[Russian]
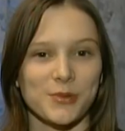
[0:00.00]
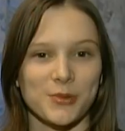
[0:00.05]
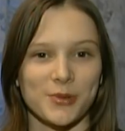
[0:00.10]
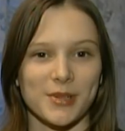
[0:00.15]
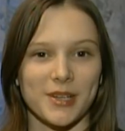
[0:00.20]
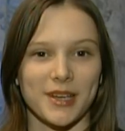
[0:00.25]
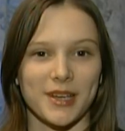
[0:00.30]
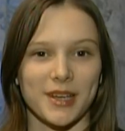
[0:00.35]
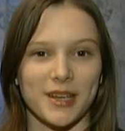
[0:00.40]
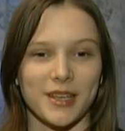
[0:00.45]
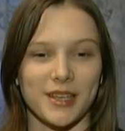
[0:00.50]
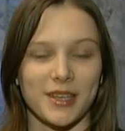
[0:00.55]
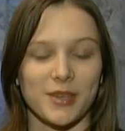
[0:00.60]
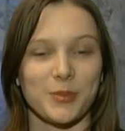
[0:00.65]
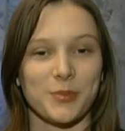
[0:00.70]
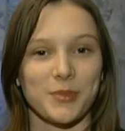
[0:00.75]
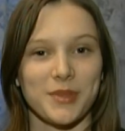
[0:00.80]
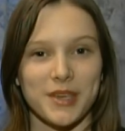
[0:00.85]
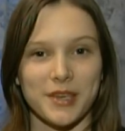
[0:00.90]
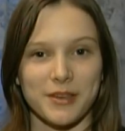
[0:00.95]
Ольга, и
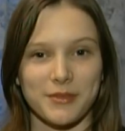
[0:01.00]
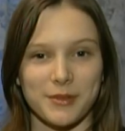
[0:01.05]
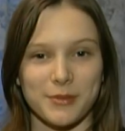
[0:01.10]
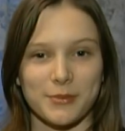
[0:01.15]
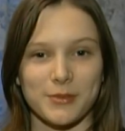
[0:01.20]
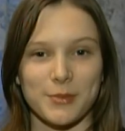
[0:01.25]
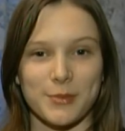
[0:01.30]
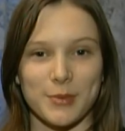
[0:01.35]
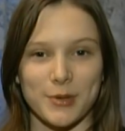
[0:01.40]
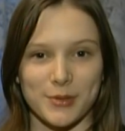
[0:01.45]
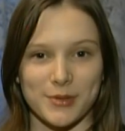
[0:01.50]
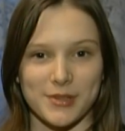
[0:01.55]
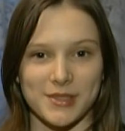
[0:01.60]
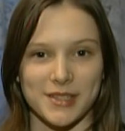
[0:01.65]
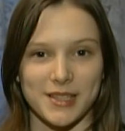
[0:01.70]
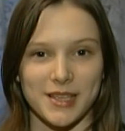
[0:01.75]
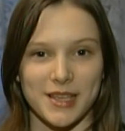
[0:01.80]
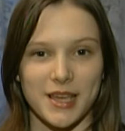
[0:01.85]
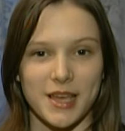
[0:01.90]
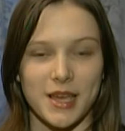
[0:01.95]
у меня к вам
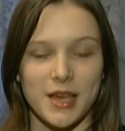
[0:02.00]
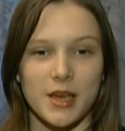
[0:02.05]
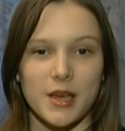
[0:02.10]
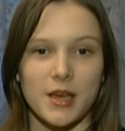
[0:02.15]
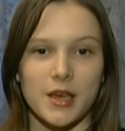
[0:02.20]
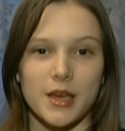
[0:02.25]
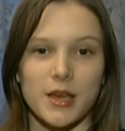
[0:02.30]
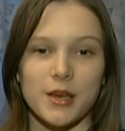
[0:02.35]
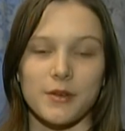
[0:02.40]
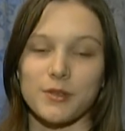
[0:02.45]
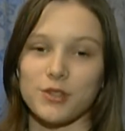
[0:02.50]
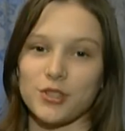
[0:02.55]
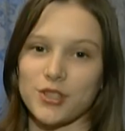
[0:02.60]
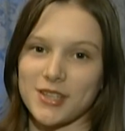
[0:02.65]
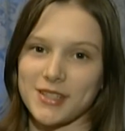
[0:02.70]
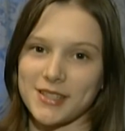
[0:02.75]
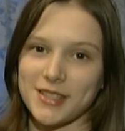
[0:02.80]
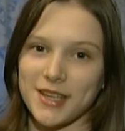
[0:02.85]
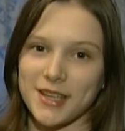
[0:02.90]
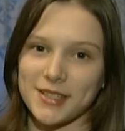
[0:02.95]
вопрос. Вы
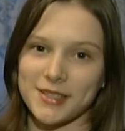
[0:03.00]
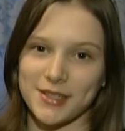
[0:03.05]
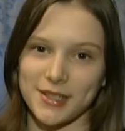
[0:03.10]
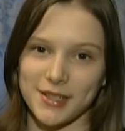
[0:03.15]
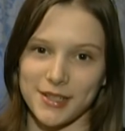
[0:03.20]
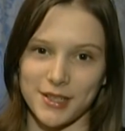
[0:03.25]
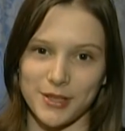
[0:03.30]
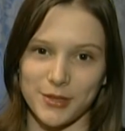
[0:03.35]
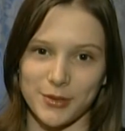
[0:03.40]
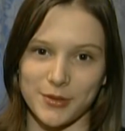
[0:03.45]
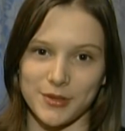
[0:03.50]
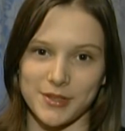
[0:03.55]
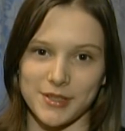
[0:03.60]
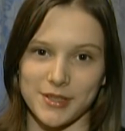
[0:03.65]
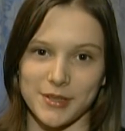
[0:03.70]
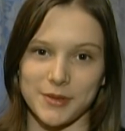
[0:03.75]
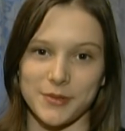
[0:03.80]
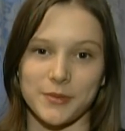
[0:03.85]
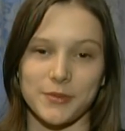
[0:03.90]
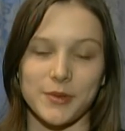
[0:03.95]
часто
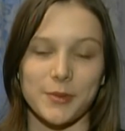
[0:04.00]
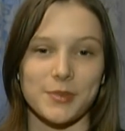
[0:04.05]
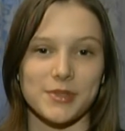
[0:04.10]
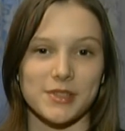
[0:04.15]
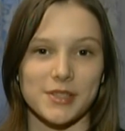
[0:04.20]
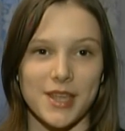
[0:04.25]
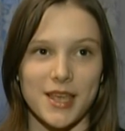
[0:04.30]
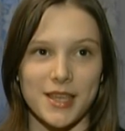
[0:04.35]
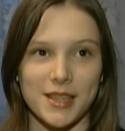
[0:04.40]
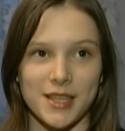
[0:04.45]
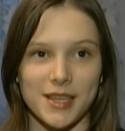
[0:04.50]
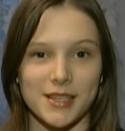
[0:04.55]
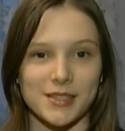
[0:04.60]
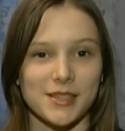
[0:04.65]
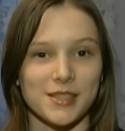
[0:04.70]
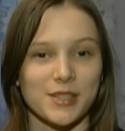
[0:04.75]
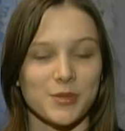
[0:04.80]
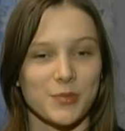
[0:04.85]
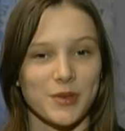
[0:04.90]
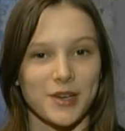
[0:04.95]
гастролируете, вы постоянно
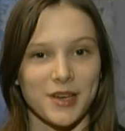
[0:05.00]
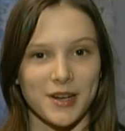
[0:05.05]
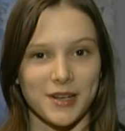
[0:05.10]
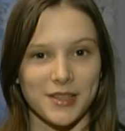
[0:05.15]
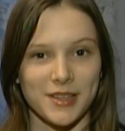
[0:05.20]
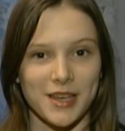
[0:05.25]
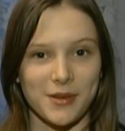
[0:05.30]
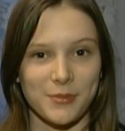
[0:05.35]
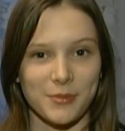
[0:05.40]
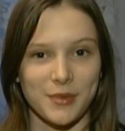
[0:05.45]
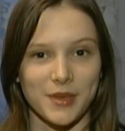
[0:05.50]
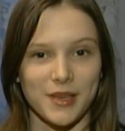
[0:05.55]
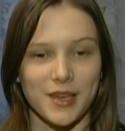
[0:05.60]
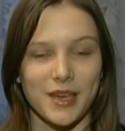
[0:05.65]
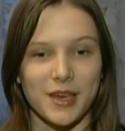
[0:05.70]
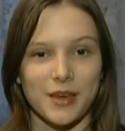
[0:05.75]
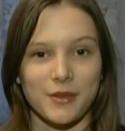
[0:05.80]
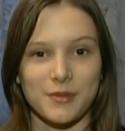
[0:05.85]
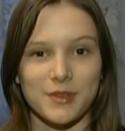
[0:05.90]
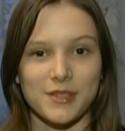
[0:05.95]
ездите по городам,
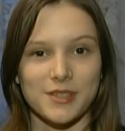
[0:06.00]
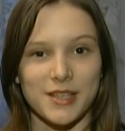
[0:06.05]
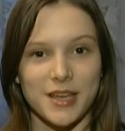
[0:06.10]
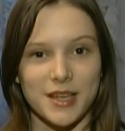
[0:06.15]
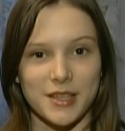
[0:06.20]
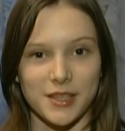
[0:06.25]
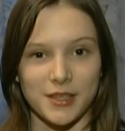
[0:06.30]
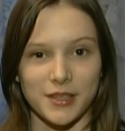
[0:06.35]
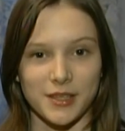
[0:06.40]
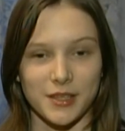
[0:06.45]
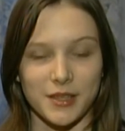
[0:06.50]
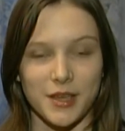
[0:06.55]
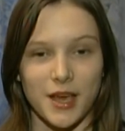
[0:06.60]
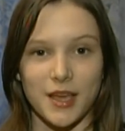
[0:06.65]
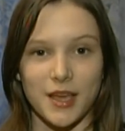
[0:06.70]
вы заняты. А